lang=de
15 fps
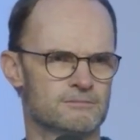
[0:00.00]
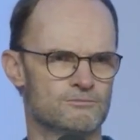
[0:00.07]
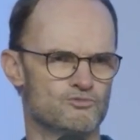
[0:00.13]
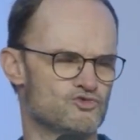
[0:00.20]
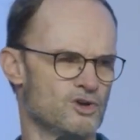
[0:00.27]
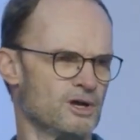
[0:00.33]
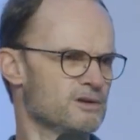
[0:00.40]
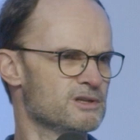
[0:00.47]

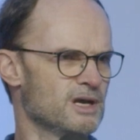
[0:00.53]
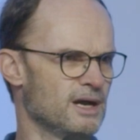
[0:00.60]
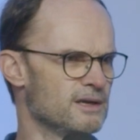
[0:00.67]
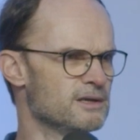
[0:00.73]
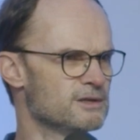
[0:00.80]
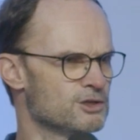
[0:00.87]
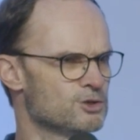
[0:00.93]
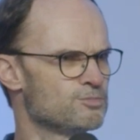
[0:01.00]
Dann sagen die
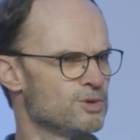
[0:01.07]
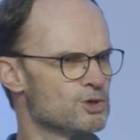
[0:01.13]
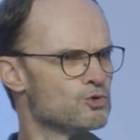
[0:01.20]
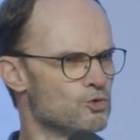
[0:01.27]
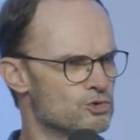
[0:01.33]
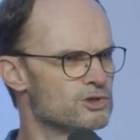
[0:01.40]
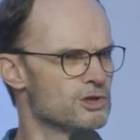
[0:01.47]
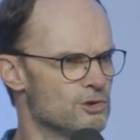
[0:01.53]
alle, ich bin
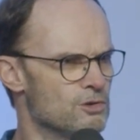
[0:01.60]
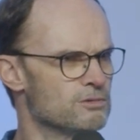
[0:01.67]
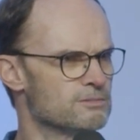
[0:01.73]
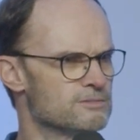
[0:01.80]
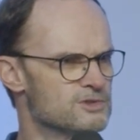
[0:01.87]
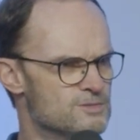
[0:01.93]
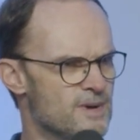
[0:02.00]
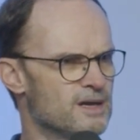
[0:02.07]
gut
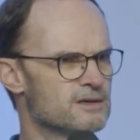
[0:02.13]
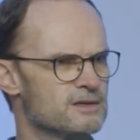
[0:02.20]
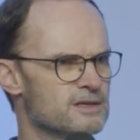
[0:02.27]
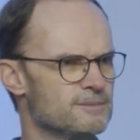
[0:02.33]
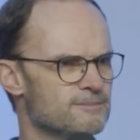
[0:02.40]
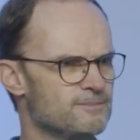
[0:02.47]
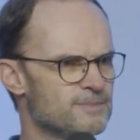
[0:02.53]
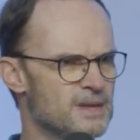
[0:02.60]
gelungen. Das machen
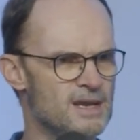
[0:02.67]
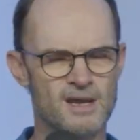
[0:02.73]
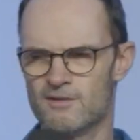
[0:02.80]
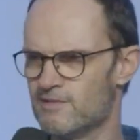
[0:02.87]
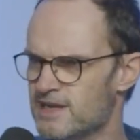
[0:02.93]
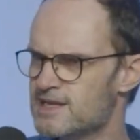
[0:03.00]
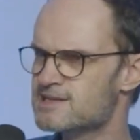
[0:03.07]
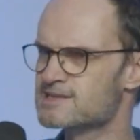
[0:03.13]
die.
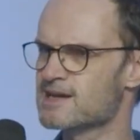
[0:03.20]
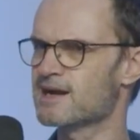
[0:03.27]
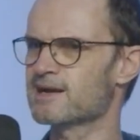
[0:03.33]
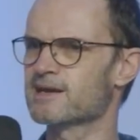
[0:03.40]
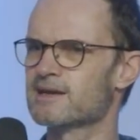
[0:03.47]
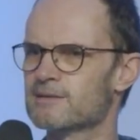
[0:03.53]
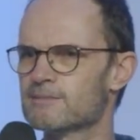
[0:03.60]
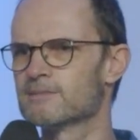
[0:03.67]
Wenn ich
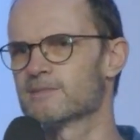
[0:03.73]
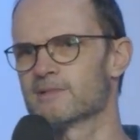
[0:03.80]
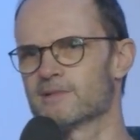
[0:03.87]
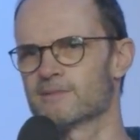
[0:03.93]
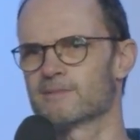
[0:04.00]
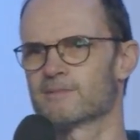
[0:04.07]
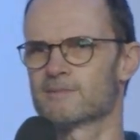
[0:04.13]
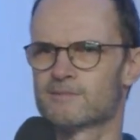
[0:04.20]
sage,
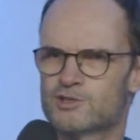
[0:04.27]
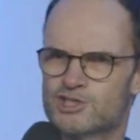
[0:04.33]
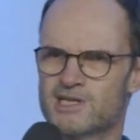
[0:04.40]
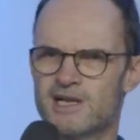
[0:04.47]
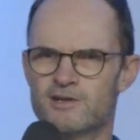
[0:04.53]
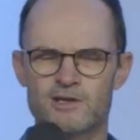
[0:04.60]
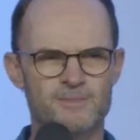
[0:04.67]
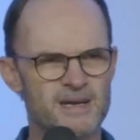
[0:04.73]

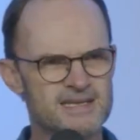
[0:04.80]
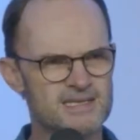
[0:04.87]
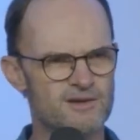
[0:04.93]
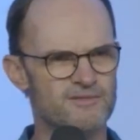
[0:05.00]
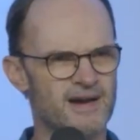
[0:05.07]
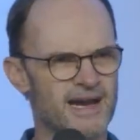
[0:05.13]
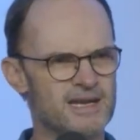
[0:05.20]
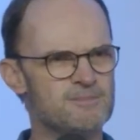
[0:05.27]
stellt euch mal jetzt
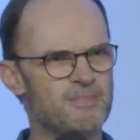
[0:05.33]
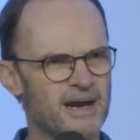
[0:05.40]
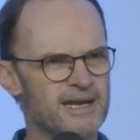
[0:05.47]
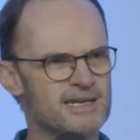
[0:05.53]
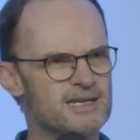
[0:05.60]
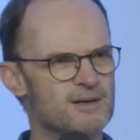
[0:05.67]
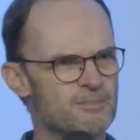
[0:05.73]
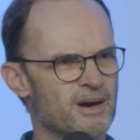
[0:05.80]
auf ein
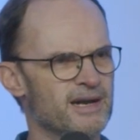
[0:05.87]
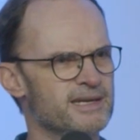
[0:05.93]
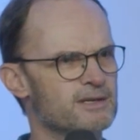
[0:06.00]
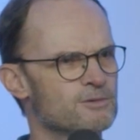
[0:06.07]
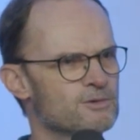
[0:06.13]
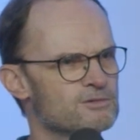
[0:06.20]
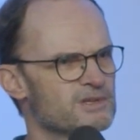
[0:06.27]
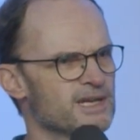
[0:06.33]
Bein
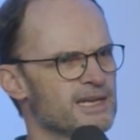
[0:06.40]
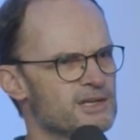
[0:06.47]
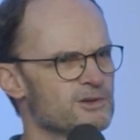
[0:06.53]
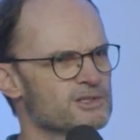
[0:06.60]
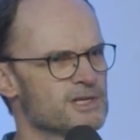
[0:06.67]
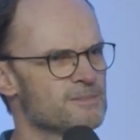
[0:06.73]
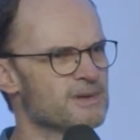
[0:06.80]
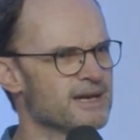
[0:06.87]
dabei und dreht
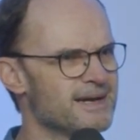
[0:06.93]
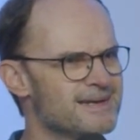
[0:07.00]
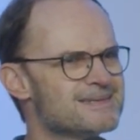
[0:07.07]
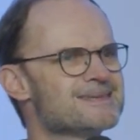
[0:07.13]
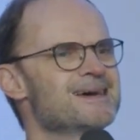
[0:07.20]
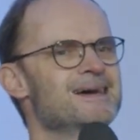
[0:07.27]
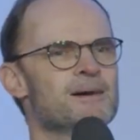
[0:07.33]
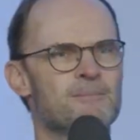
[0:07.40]
euch im
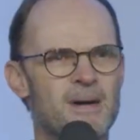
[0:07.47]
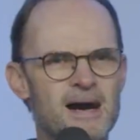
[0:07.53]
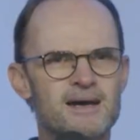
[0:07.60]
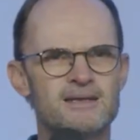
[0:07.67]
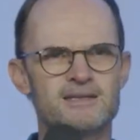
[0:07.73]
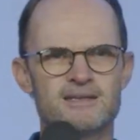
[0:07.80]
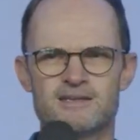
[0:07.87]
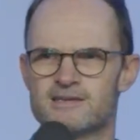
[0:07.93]
Kreis,
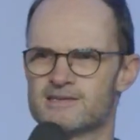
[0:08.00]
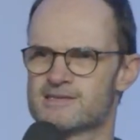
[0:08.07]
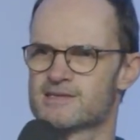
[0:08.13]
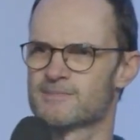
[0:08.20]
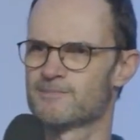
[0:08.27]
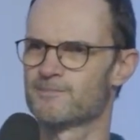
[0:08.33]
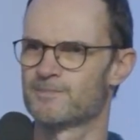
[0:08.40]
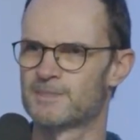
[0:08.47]
machen die
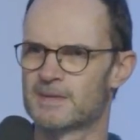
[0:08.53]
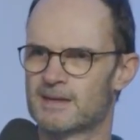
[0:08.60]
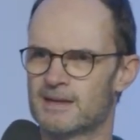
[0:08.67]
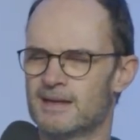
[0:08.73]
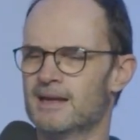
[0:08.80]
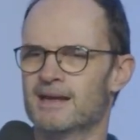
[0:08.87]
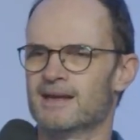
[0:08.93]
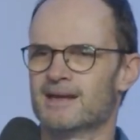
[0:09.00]
das.
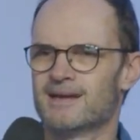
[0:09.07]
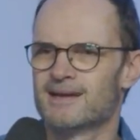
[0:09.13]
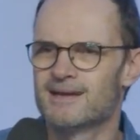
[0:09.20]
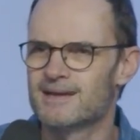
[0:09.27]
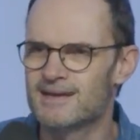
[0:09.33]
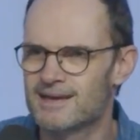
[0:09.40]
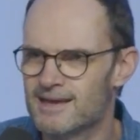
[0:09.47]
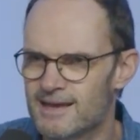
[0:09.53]

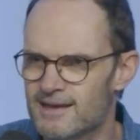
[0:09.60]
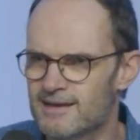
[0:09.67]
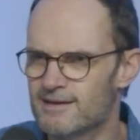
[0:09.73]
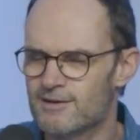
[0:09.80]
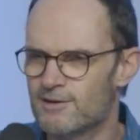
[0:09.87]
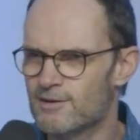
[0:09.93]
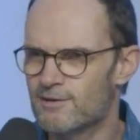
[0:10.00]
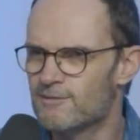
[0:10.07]
Äh,
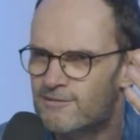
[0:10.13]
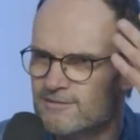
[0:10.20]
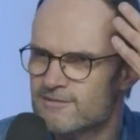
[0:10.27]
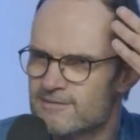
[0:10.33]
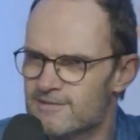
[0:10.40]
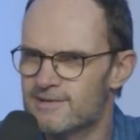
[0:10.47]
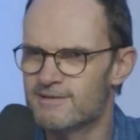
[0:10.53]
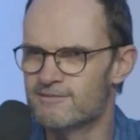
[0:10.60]

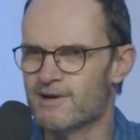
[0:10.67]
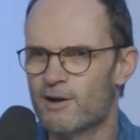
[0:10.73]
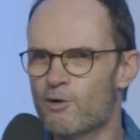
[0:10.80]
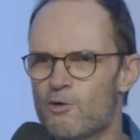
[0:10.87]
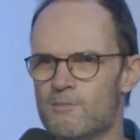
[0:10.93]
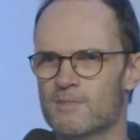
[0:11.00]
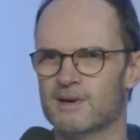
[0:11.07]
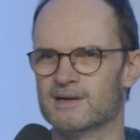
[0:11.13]

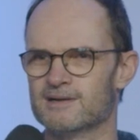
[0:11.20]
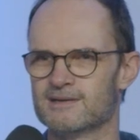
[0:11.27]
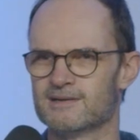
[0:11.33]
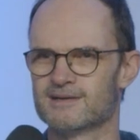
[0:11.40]
warum?